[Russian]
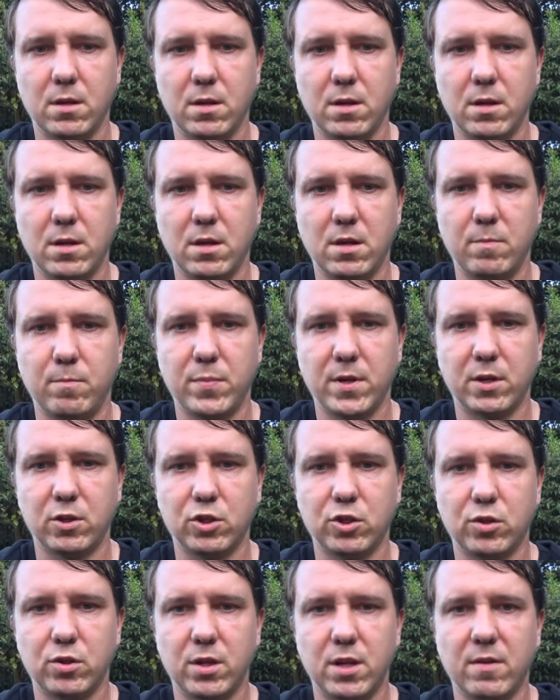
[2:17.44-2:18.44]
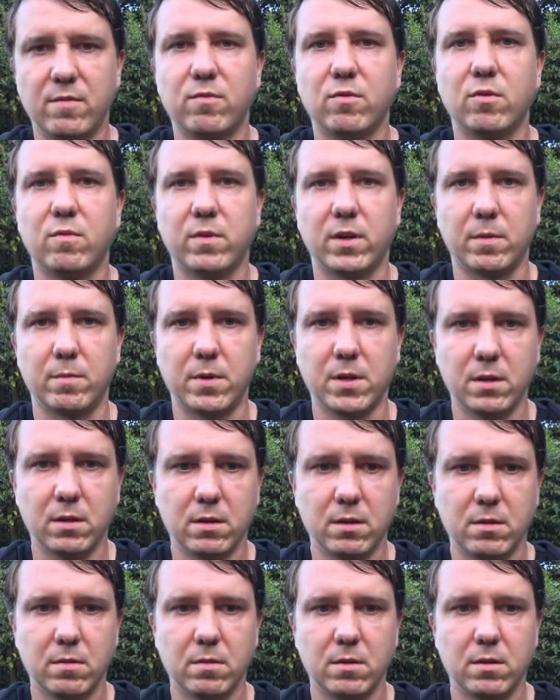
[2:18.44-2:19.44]
и перешел я вовремя.
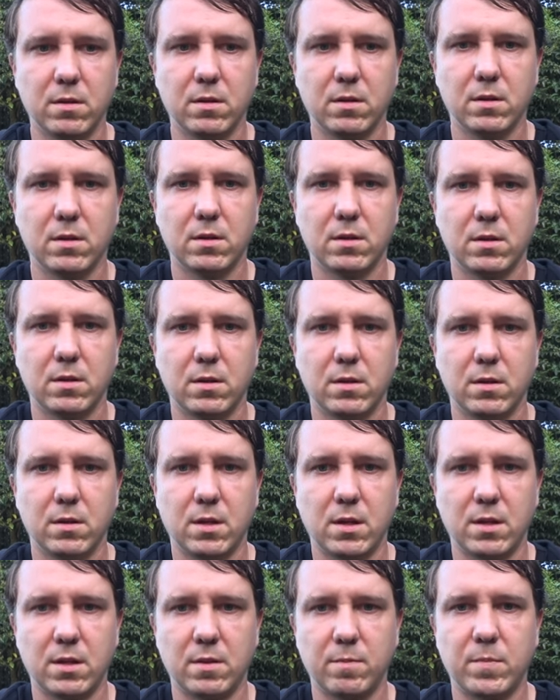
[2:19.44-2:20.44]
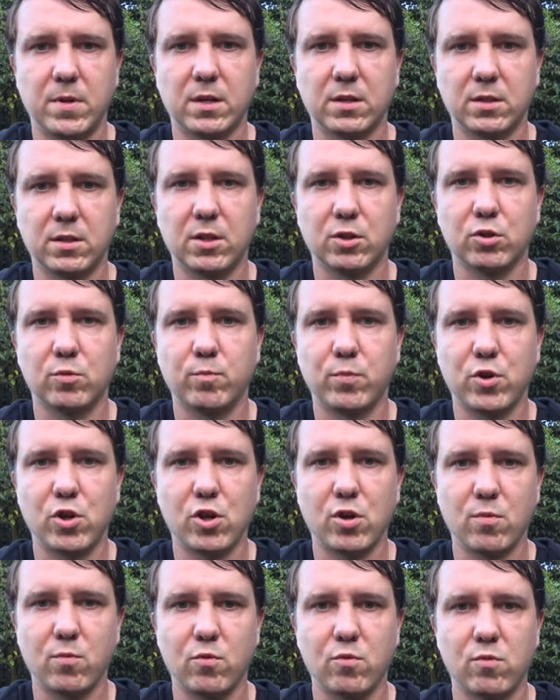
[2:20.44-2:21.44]
А теперь расскажу,
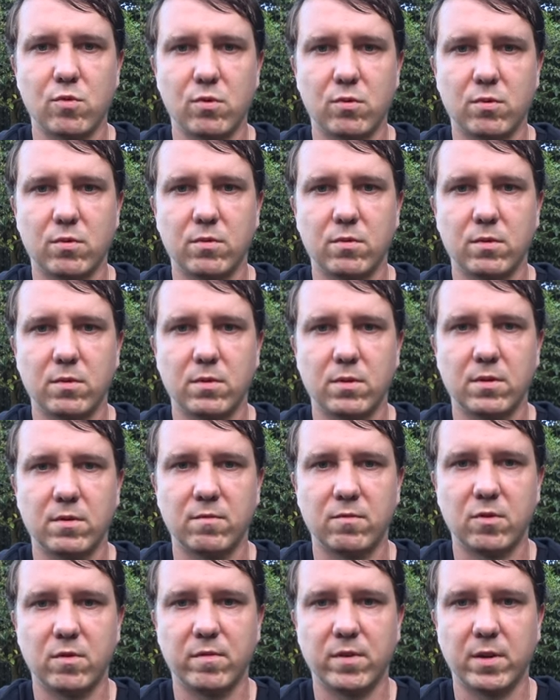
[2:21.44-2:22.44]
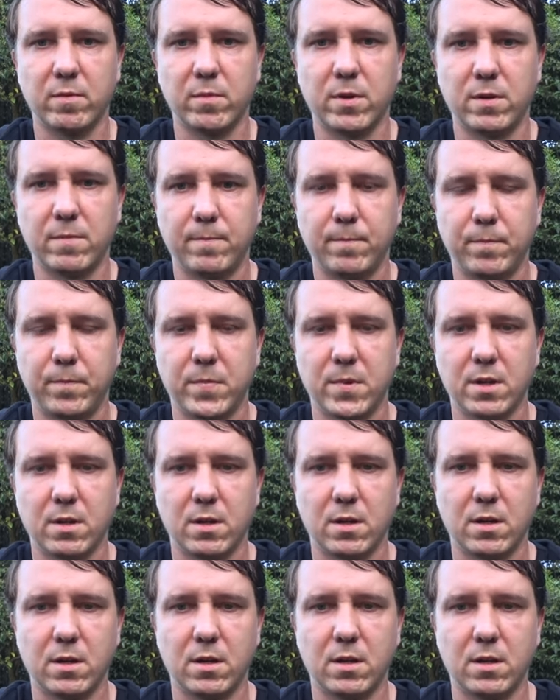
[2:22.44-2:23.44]
почему э, вовремя.
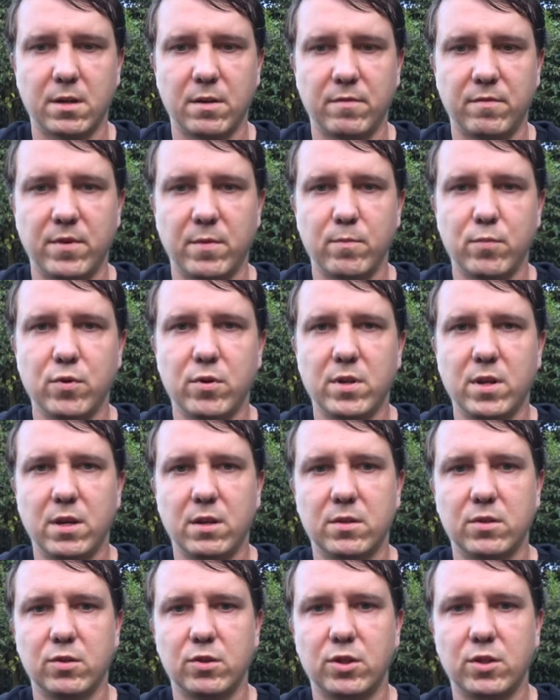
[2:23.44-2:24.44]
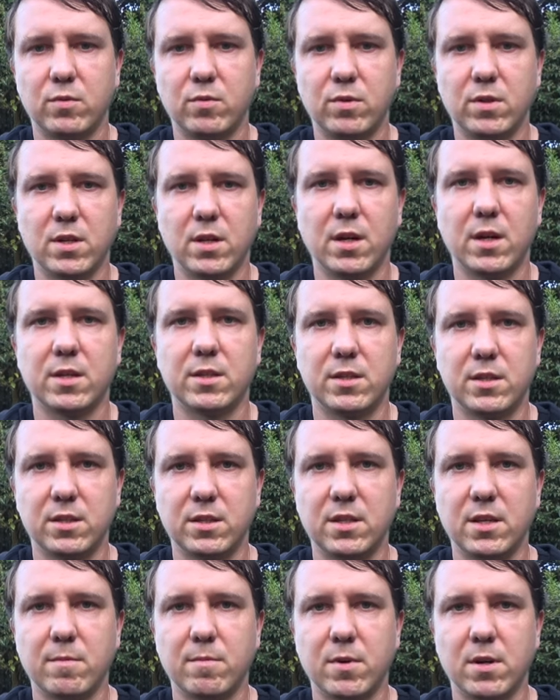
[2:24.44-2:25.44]
Э, в Японии существует такая
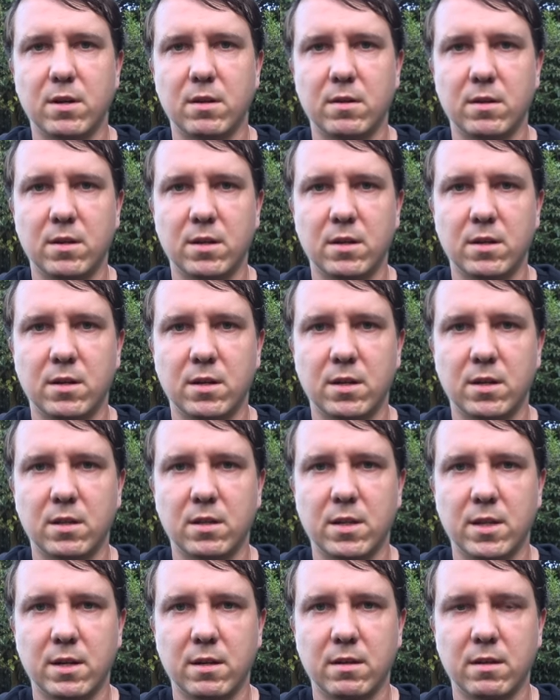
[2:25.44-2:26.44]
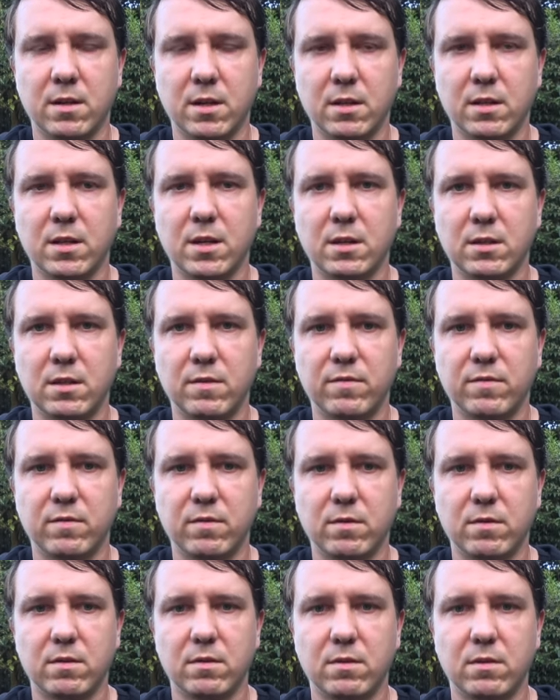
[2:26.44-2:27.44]
система э, контрактов
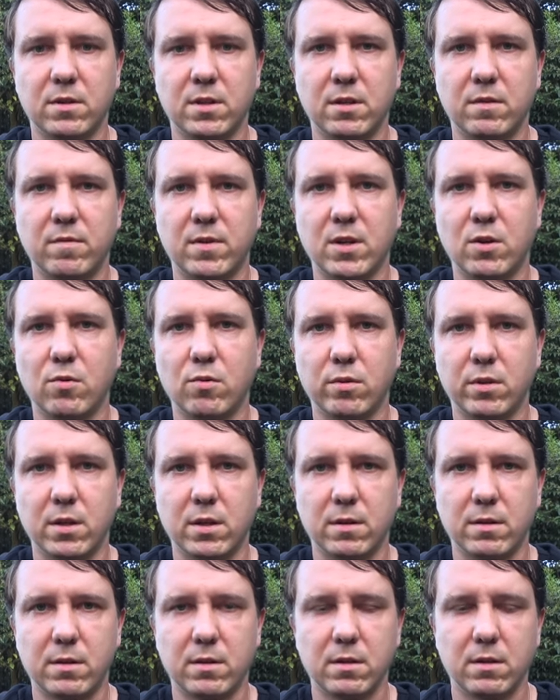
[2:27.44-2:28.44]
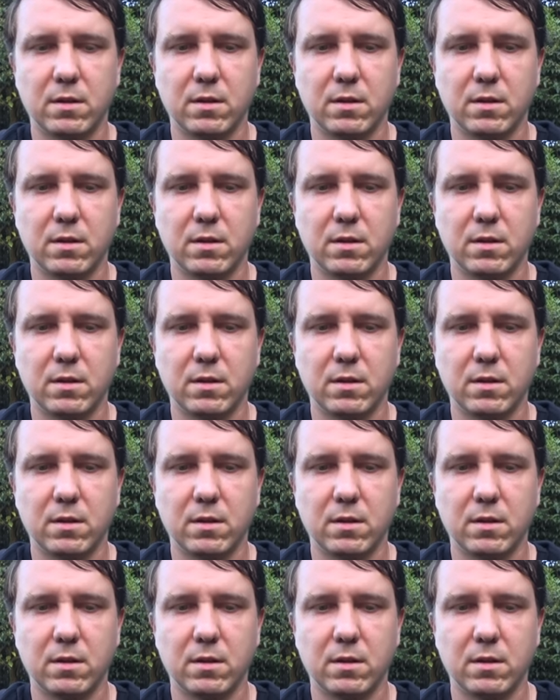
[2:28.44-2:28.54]
на два года.